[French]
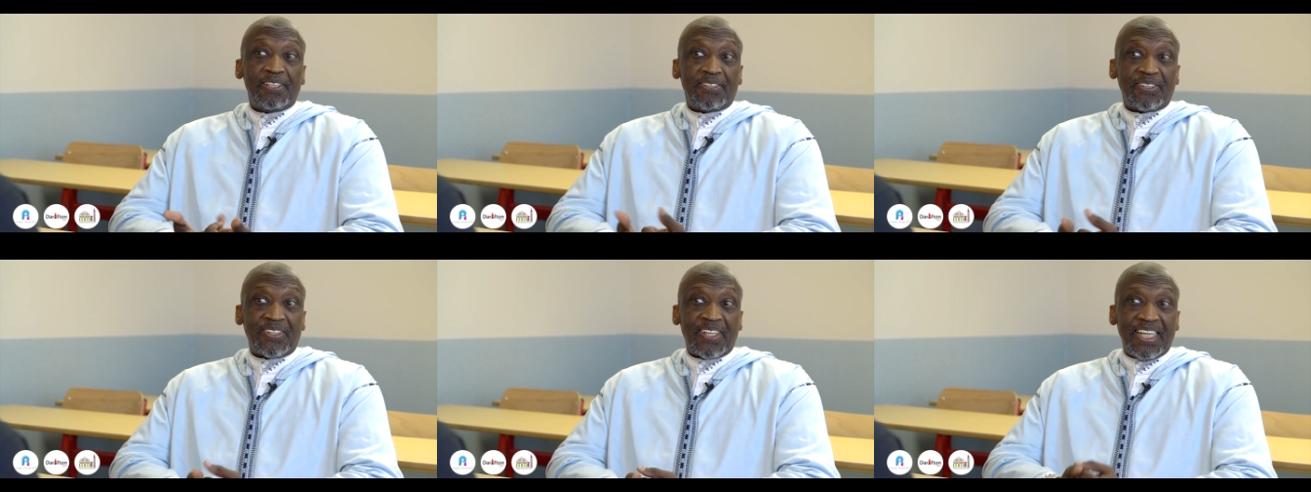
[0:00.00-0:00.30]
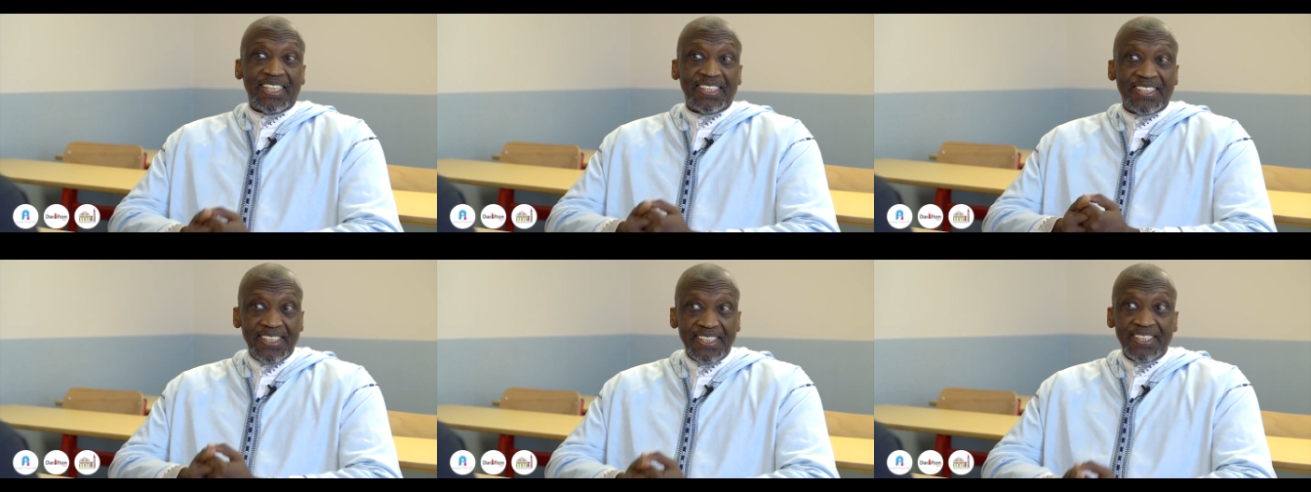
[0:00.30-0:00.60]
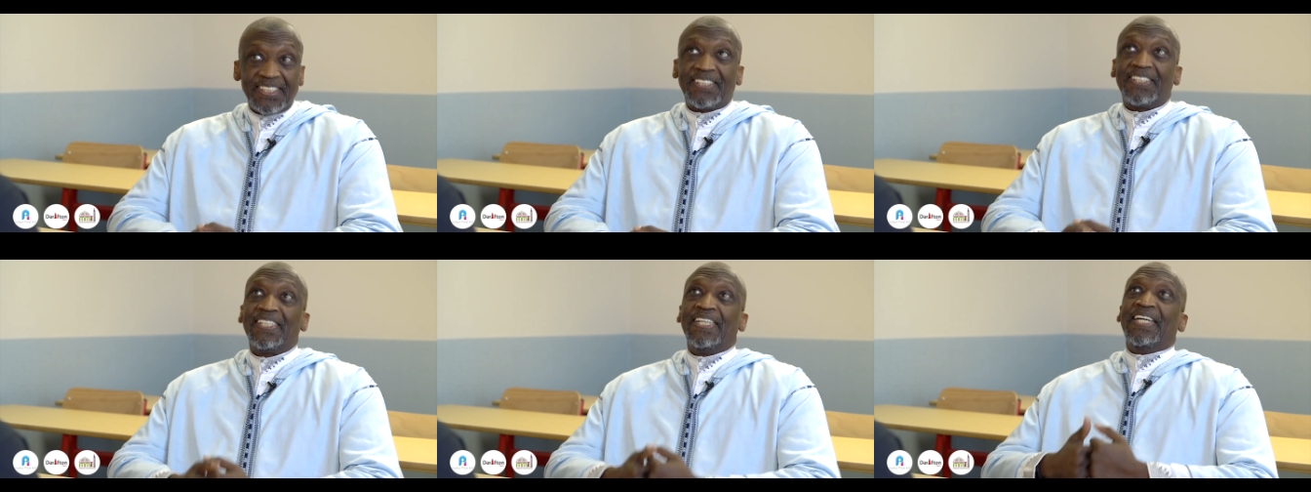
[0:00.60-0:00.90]
Donc la
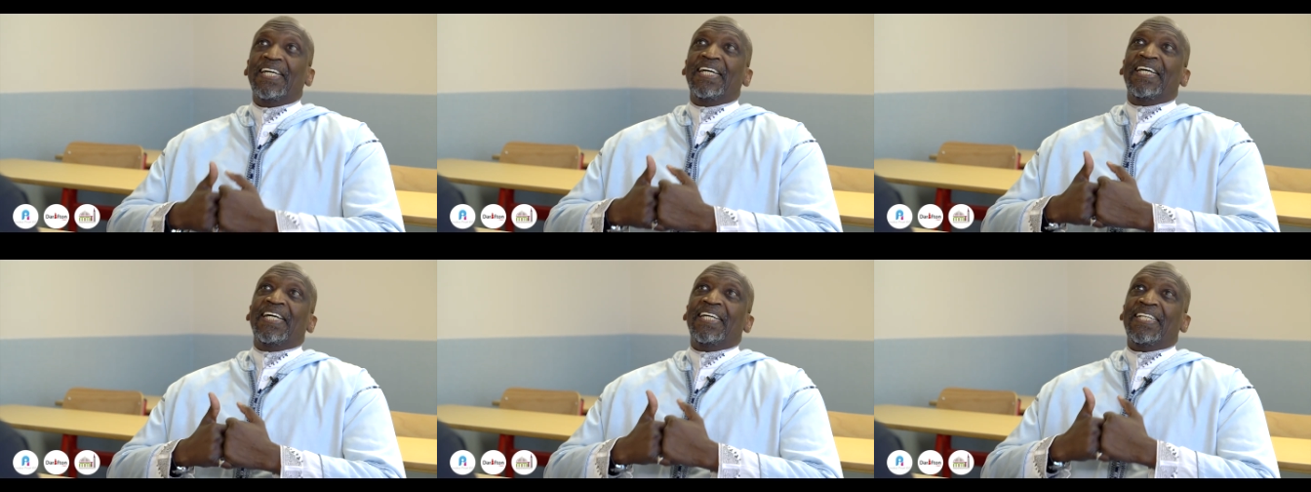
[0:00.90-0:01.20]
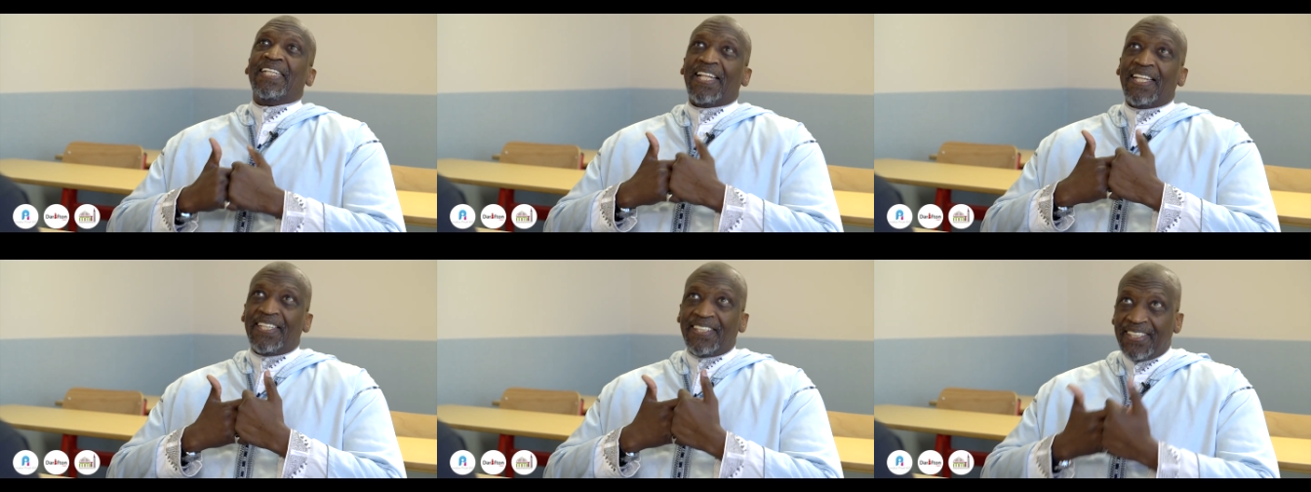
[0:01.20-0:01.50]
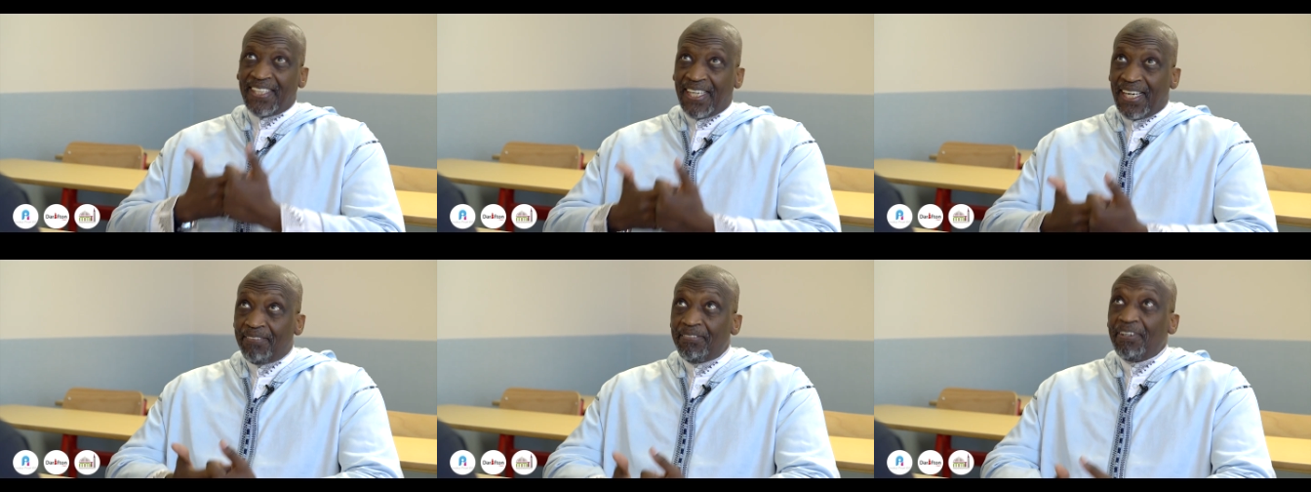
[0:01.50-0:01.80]
science, il a
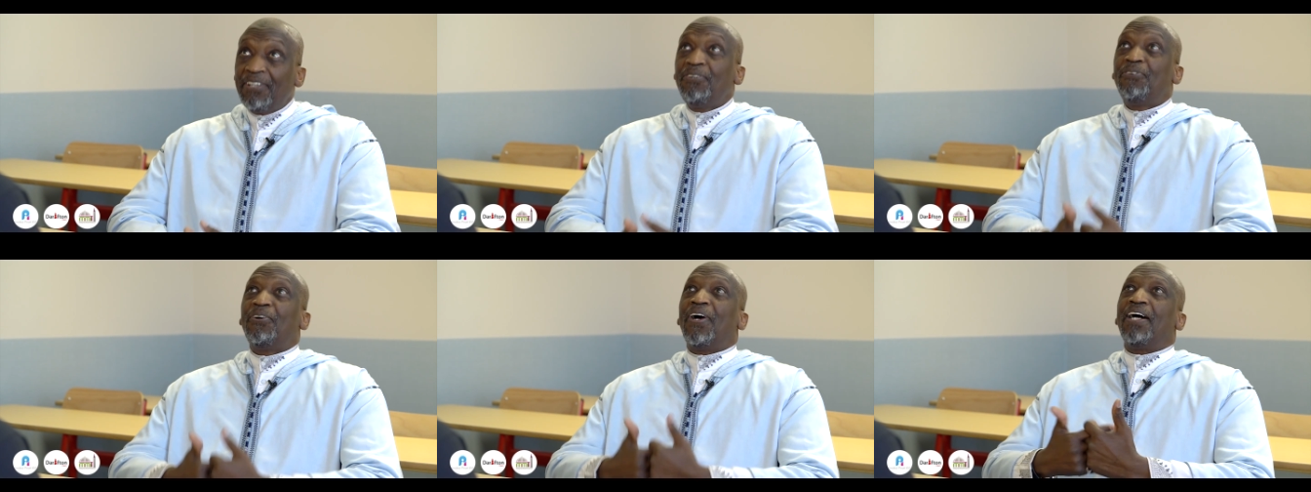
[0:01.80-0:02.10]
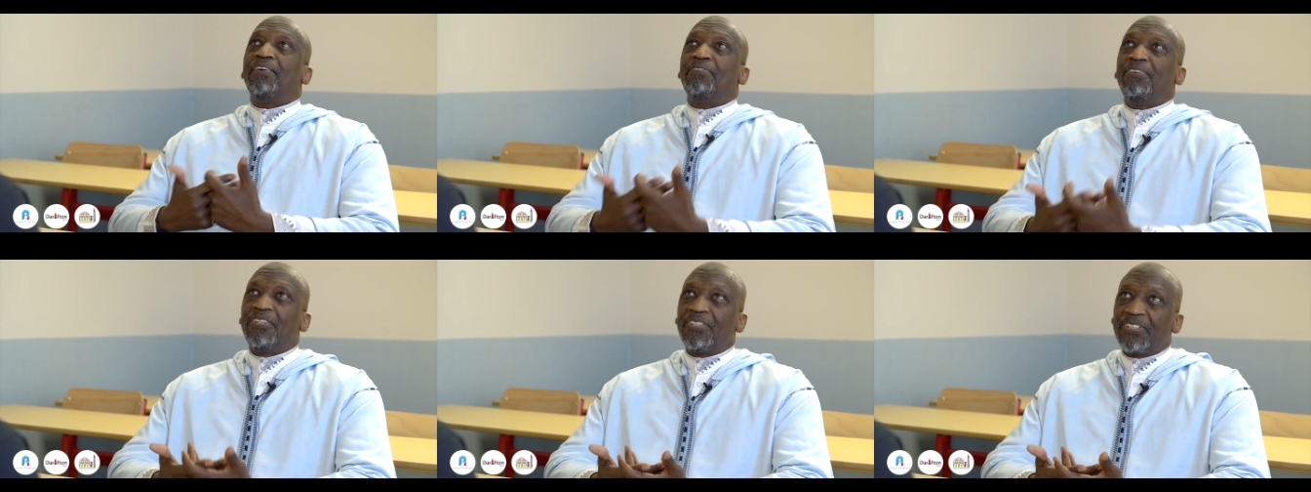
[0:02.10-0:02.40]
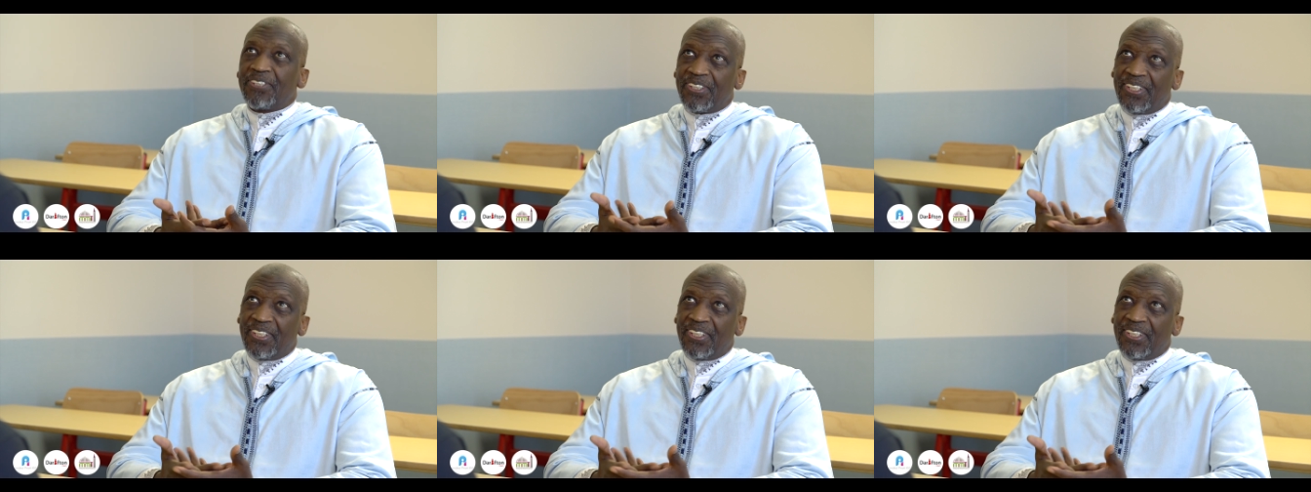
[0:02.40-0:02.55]
dit, Amanu wa amilu